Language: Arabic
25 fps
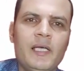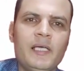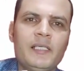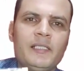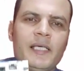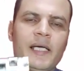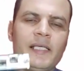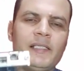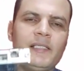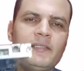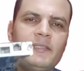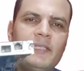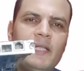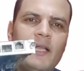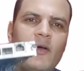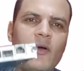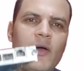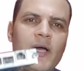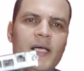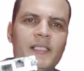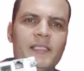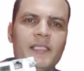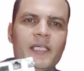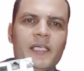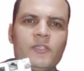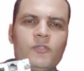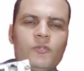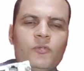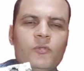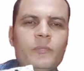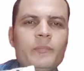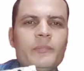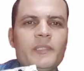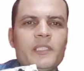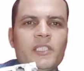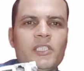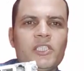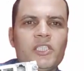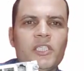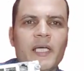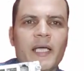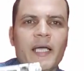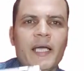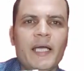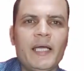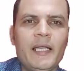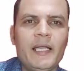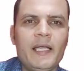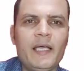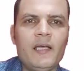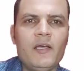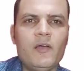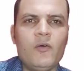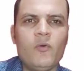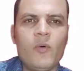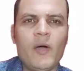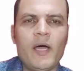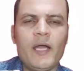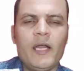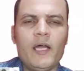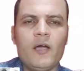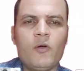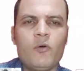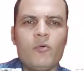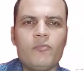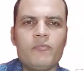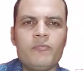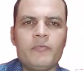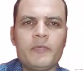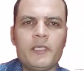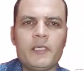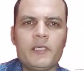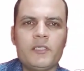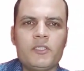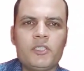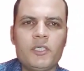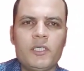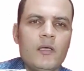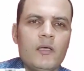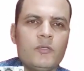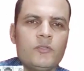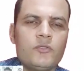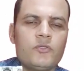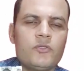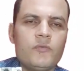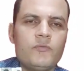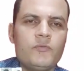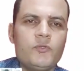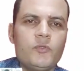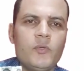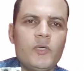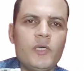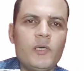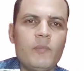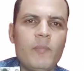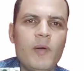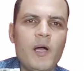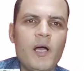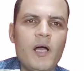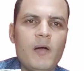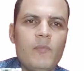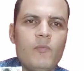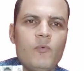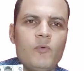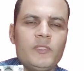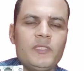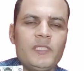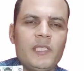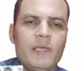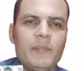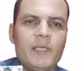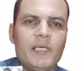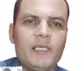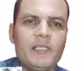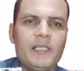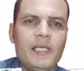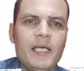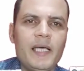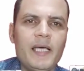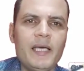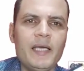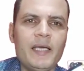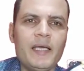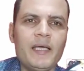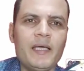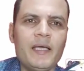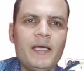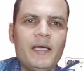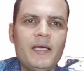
يعني انت لو عندك يو ام بي تي شغاله وعليها كونفجريشن سوفت وير باك اب وانت محتاج